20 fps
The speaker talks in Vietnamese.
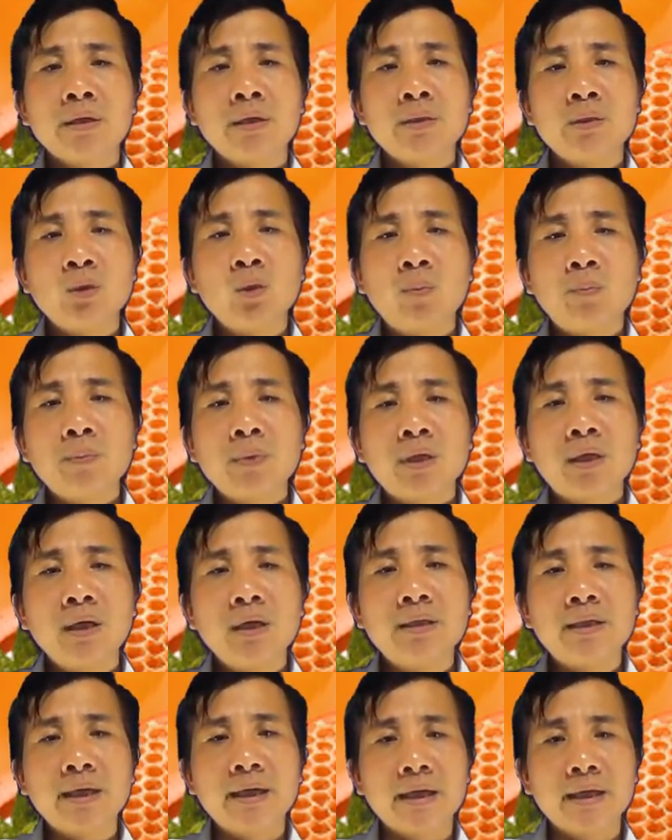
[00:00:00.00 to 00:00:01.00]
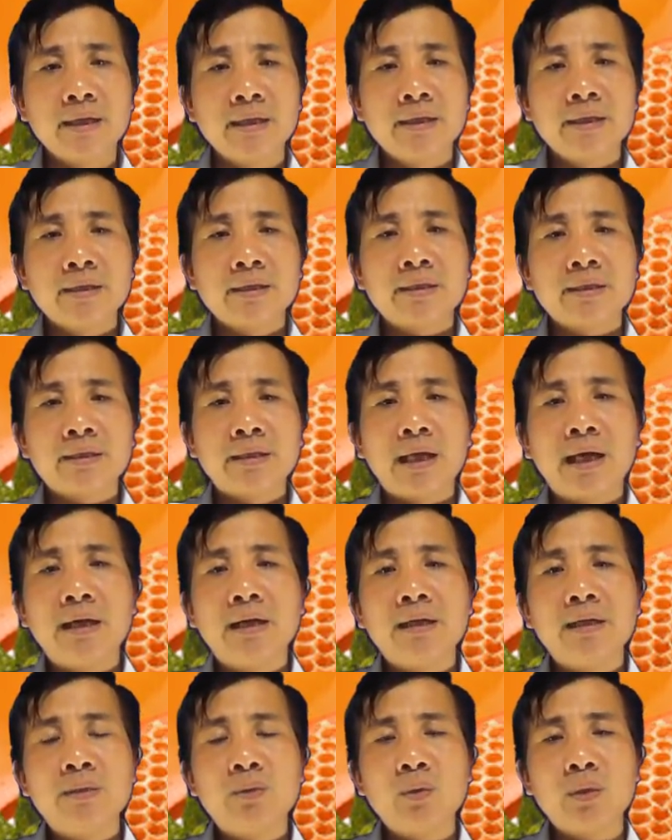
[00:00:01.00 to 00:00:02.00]
à, giúp cơ thể
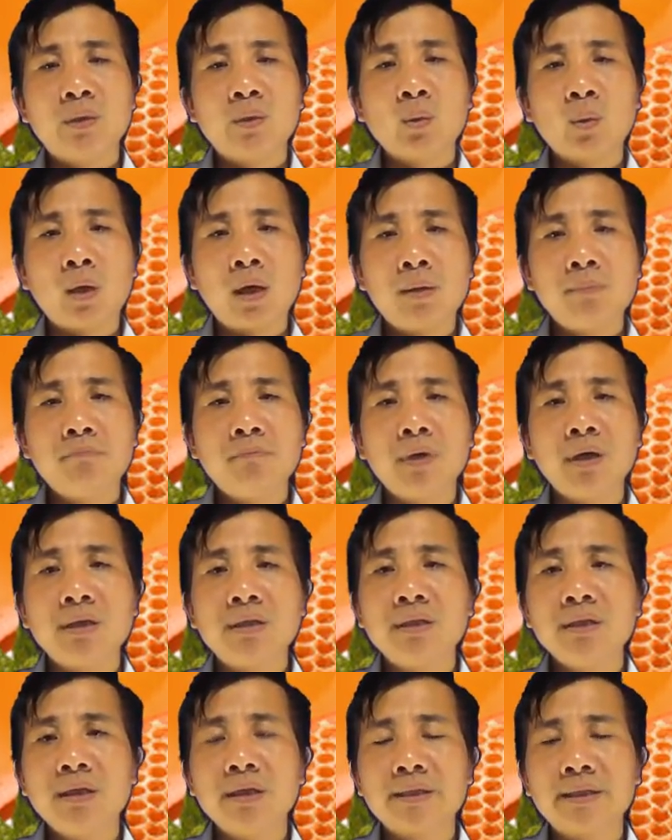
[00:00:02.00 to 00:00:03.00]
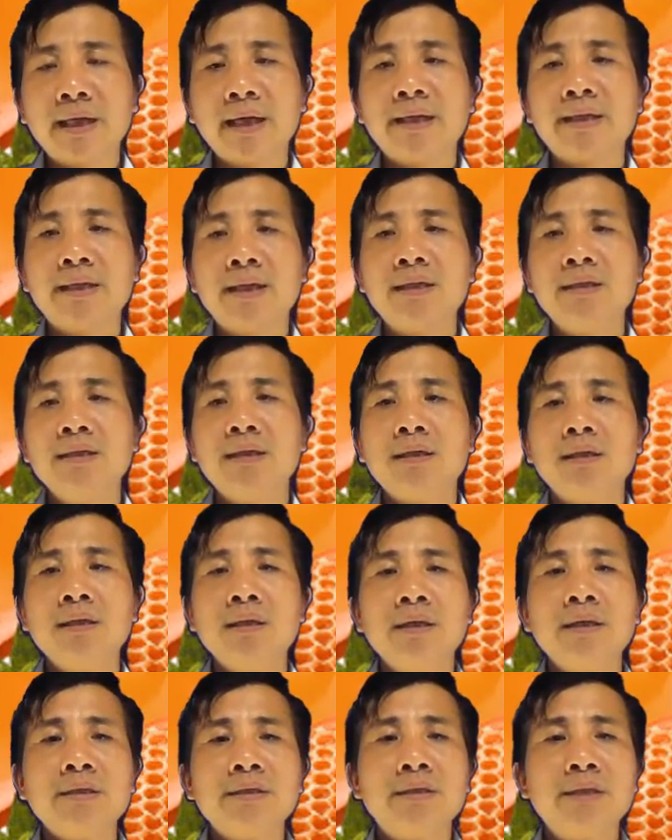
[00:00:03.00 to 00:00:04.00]
tăng cái chuyển hóa mỡ thừa thành năng lượng,
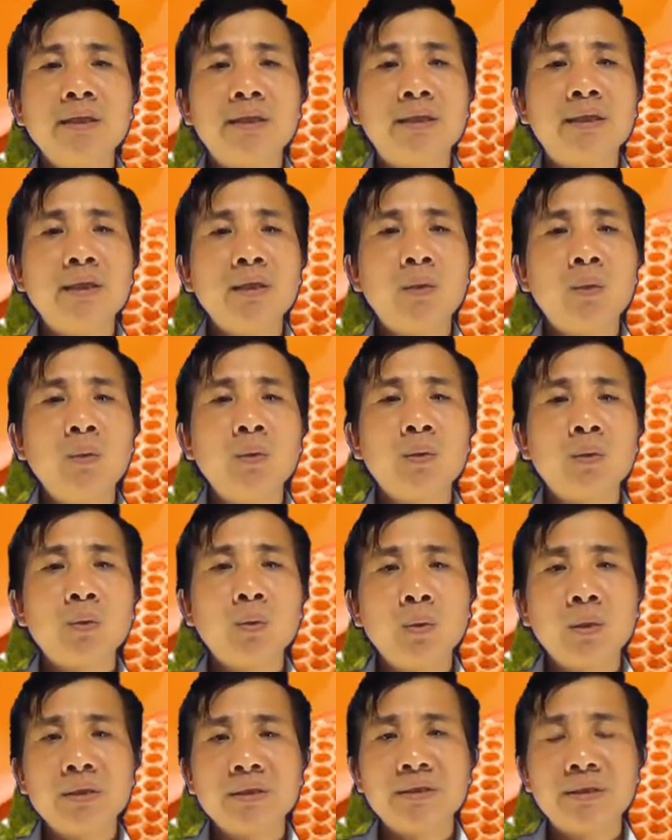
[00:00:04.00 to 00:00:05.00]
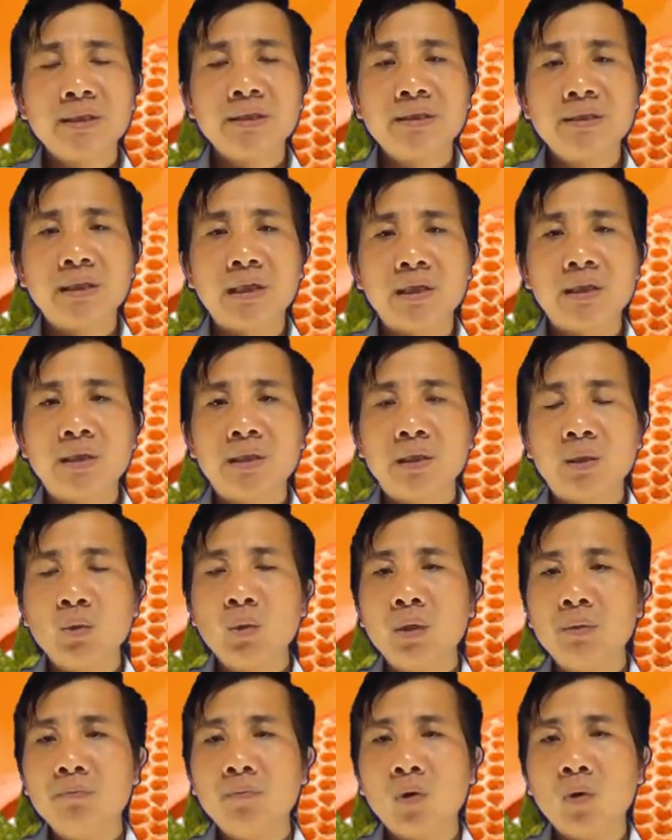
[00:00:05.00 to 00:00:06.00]
triệt tiêu nguồn dinh dưỡng
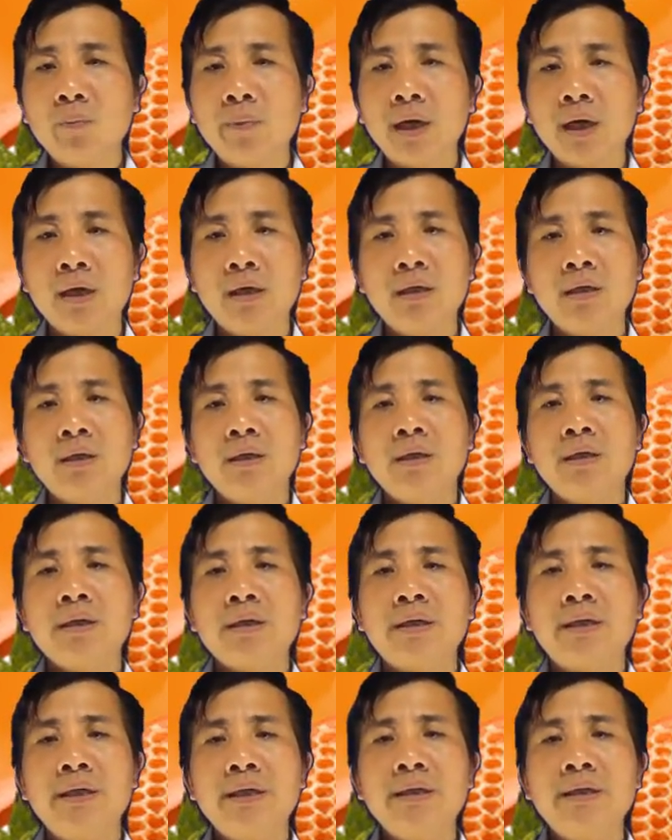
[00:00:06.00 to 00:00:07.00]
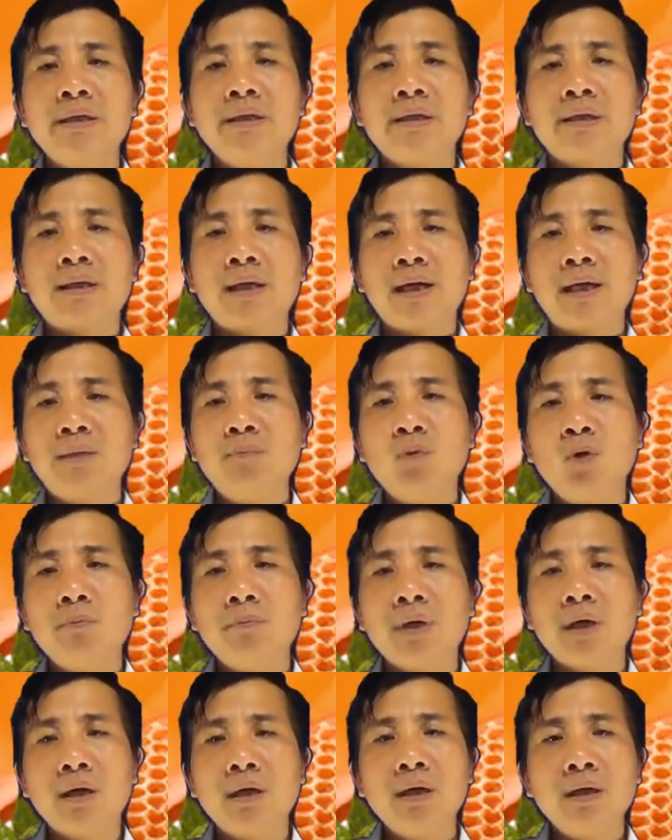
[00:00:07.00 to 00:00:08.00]
nuôi mô mỡ, khiến các cái mô
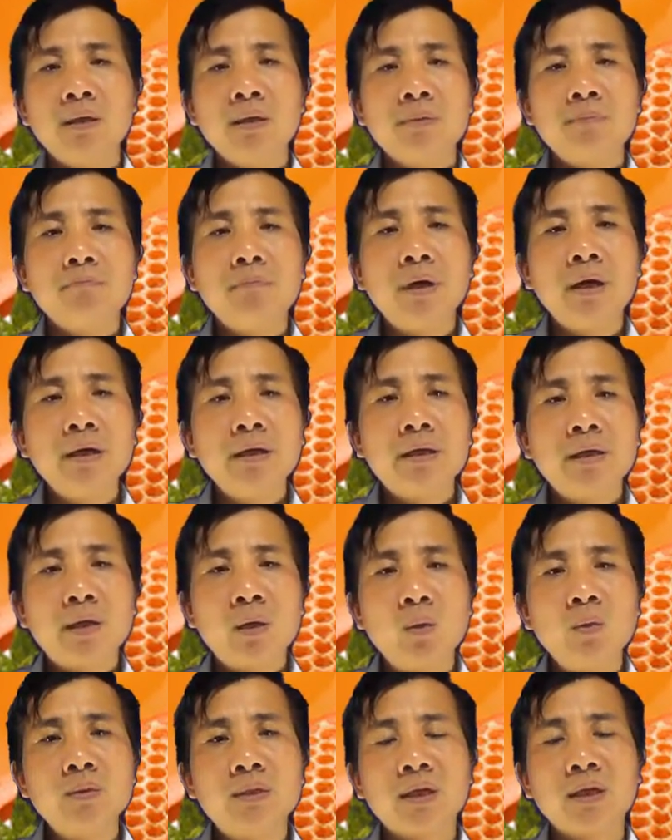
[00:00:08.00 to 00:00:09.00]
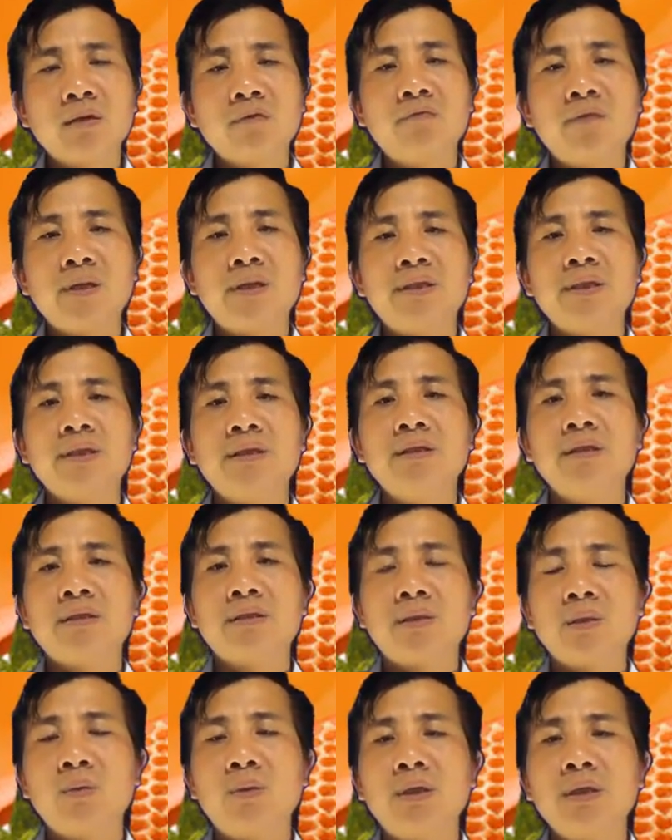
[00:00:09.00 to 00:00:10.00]
mỡ mới không thể phát triển
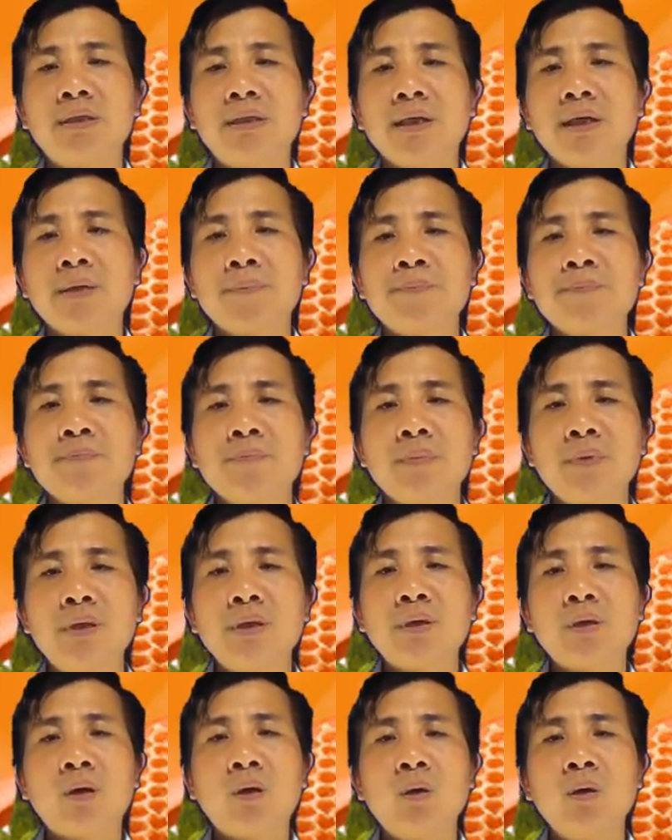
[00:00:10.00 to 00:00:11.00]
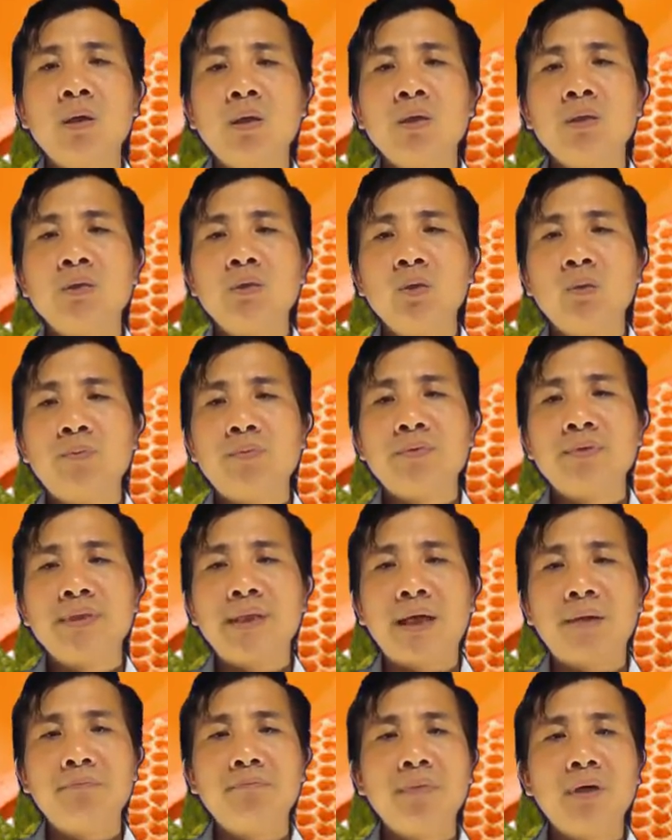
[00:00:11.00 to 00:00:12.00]
được trong cơ thể từ đó giúp
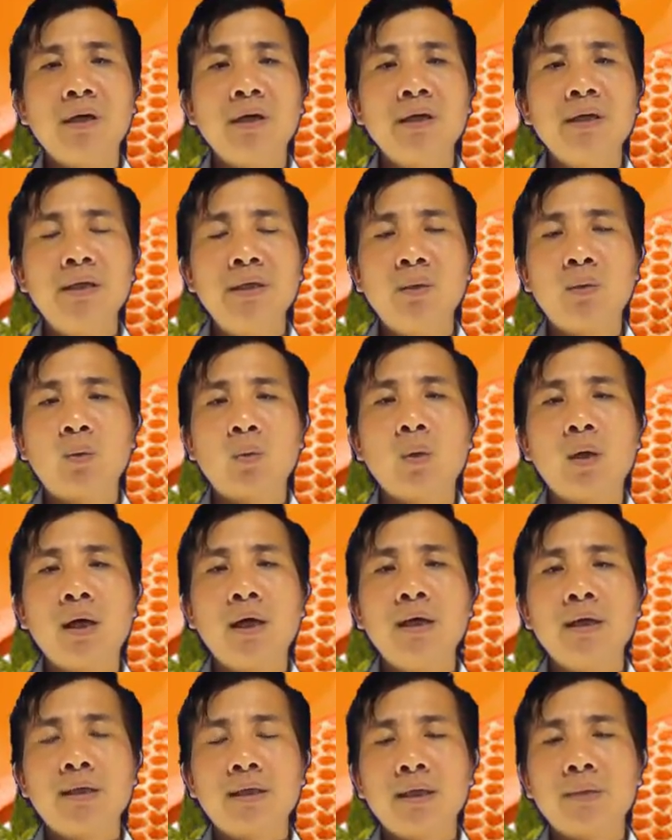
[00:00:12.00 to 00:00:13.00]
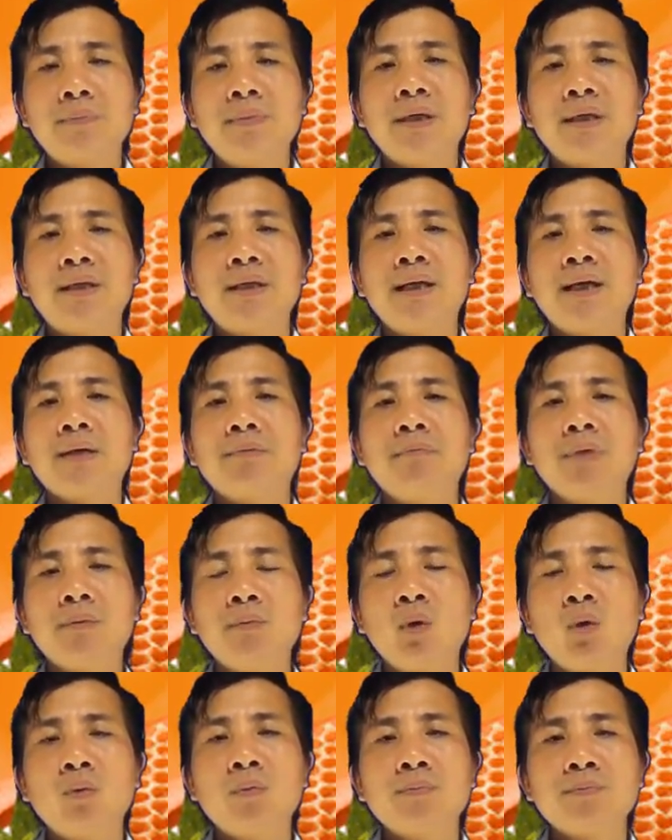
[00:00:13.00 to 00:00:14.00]
giảm mỡ hiệu quả, đặc biệt là
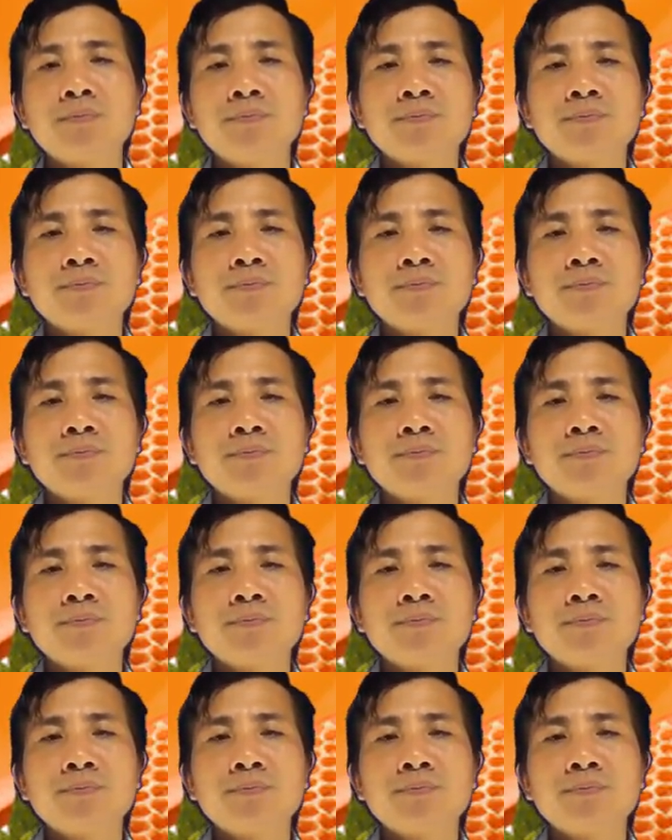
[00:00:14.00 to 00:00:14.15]
mỡ bụng.